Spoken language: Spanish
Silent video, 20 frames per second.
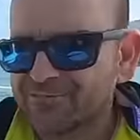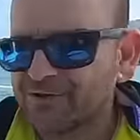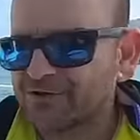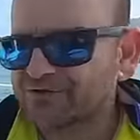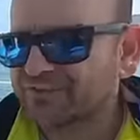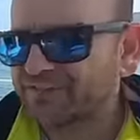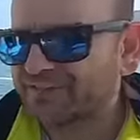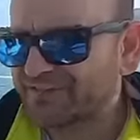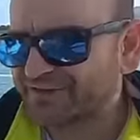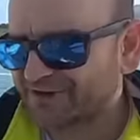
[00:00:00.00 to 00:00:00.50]
El
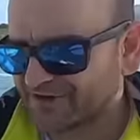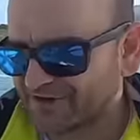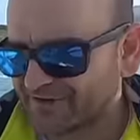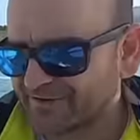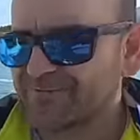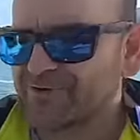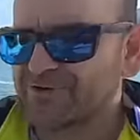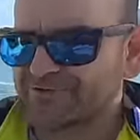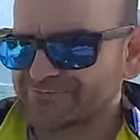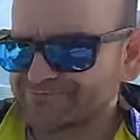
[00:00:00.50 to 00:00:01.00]
bote de
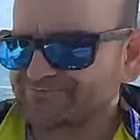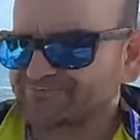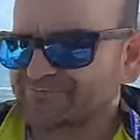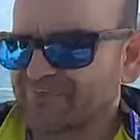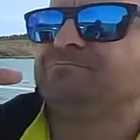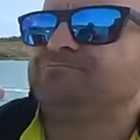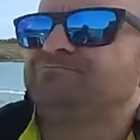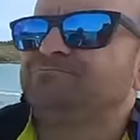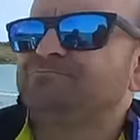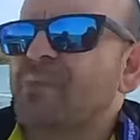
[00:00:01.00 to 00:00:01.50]
remo.
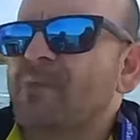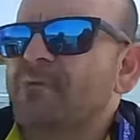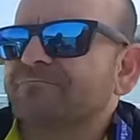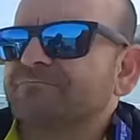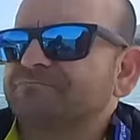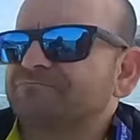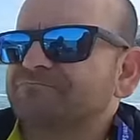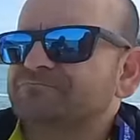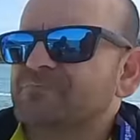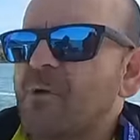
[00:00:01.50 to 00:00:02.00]
Un bote de
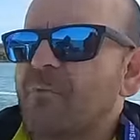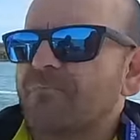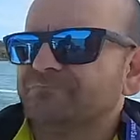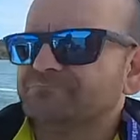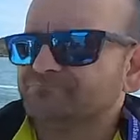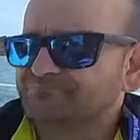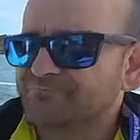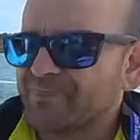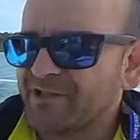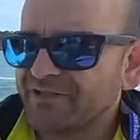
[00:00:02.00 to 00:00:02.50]
madera.
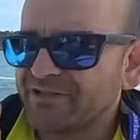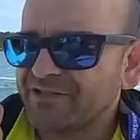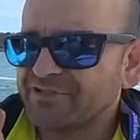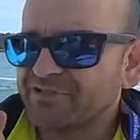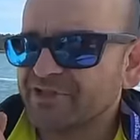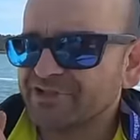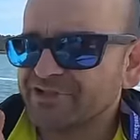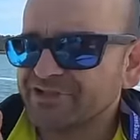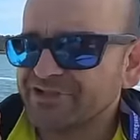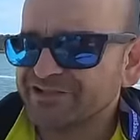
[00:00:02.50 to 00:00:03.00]

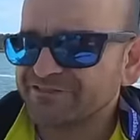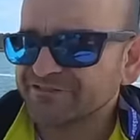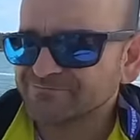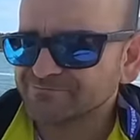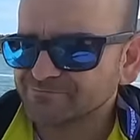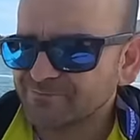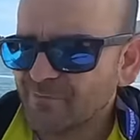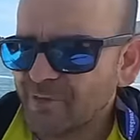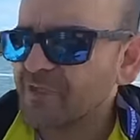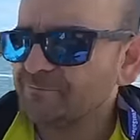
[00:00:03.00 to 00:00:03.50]
¿Le tenías?
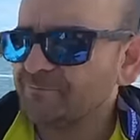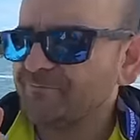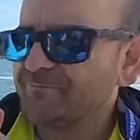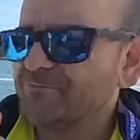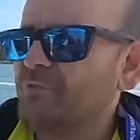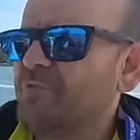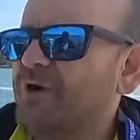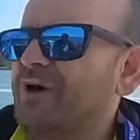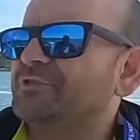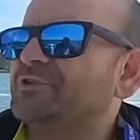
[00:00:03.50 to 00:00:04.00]
Le
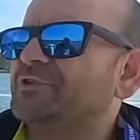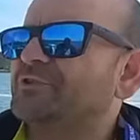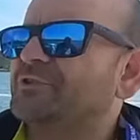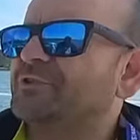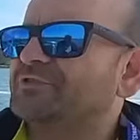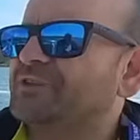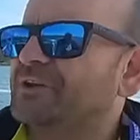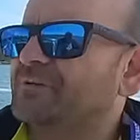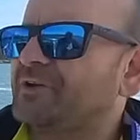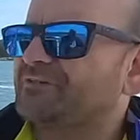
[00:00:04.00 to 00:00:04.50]
tenía cuando
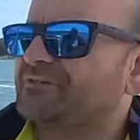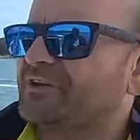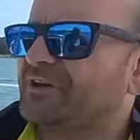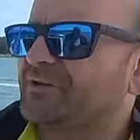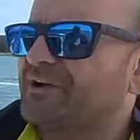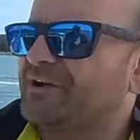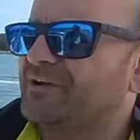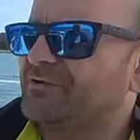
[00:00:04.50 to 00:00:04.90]
no estabas